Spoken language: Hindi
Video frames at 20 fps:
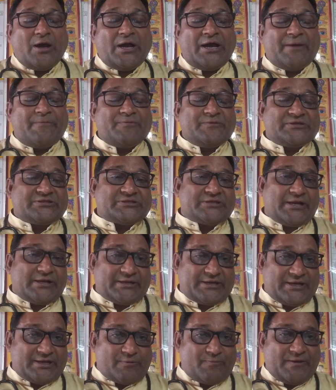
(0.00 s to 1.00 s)
अब इसके
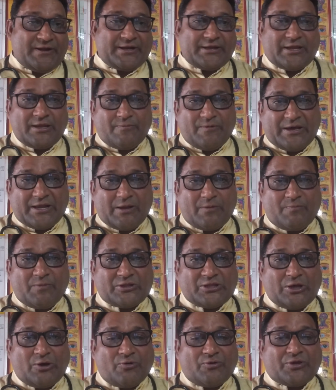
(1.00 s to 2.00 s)
ट्रीटमेंट के बारे में
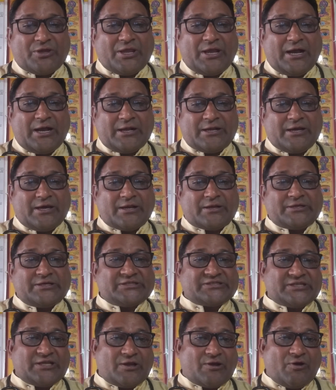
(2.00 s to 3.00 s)
बताऊं कि अगर
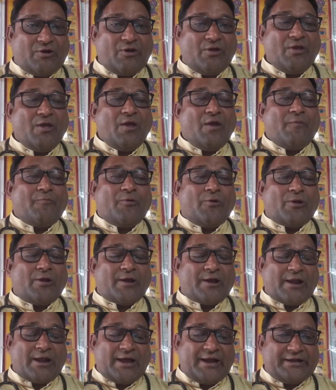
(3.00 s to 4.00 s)
किसी को
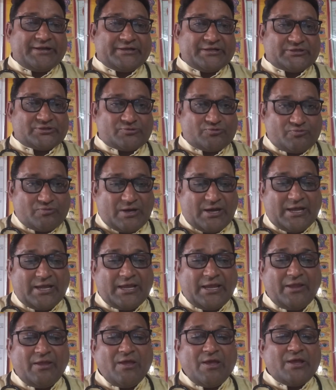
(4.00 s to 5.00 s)
फोलकलाइटिस हुआ
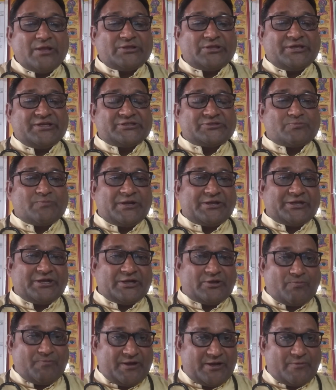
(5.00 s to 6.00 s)
है तो इसमें
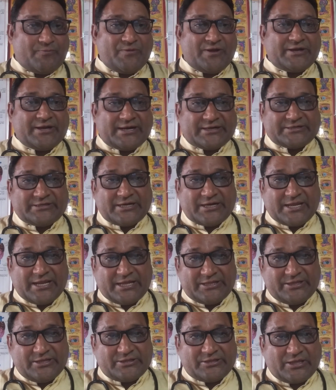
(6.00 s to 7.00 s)
ट्रीटमेंट में डॉक्टर क्या
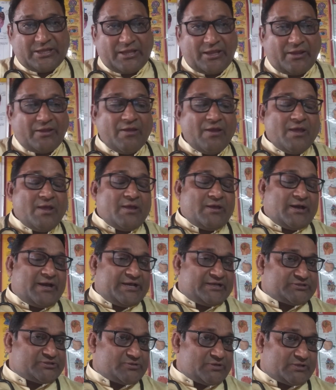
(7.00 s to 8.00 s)
देते हैं
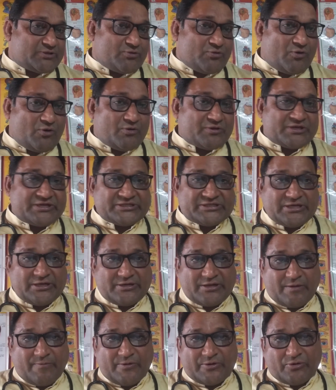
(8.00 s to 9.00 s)
ऐसे तो किसी
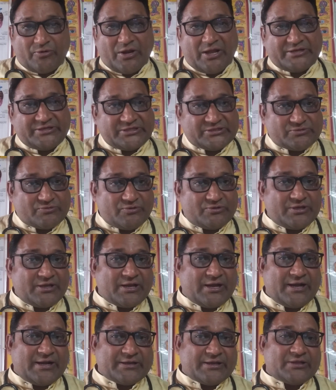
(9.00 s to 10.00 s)
डर्माटोलॉजिस्ट को
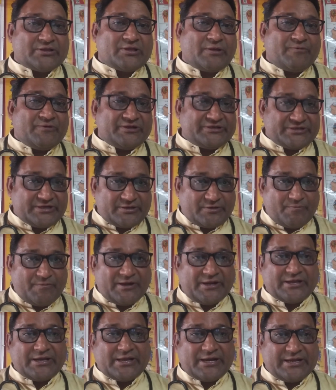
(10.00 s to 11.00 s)
दिखा के तभी
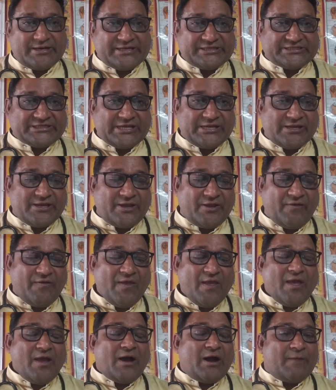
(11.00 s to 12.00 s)
ट्रीटमेंट कराना चाहिए
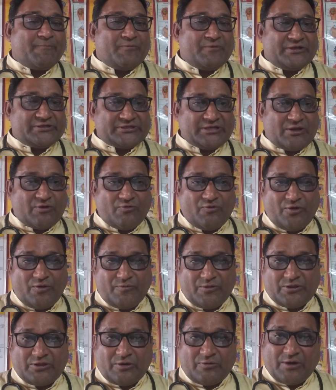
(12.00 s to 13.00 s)
अपने से कोई
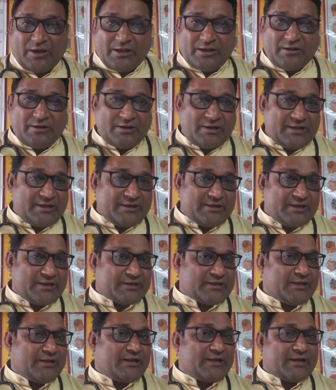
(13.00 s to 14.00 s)
भी दवा लेने
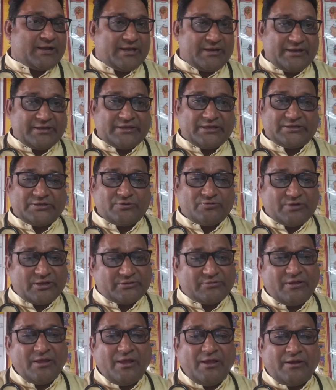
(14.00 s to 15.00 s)
की लगाने की
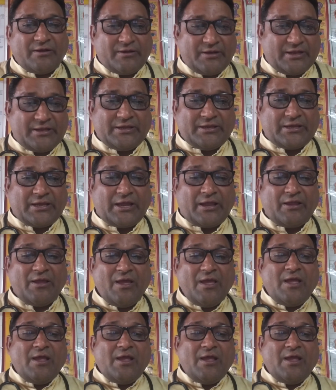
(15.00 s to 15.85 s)
ज़रूरत नहीं है